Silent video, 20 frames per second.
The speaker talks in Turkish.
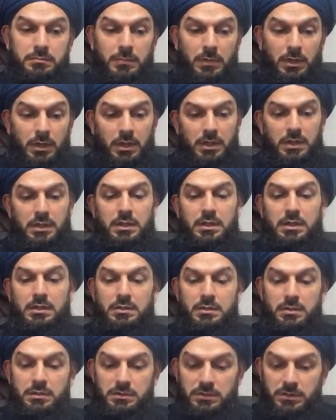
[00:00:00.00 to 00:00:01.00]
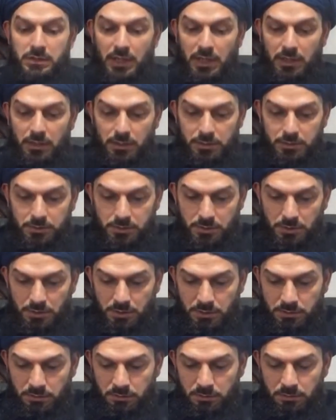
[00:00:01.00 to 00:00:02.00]
Ahiretinizi
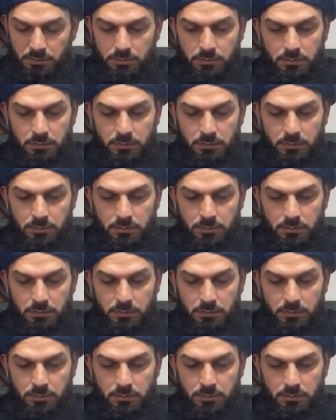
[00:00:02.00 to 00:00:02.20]
yerleştirin.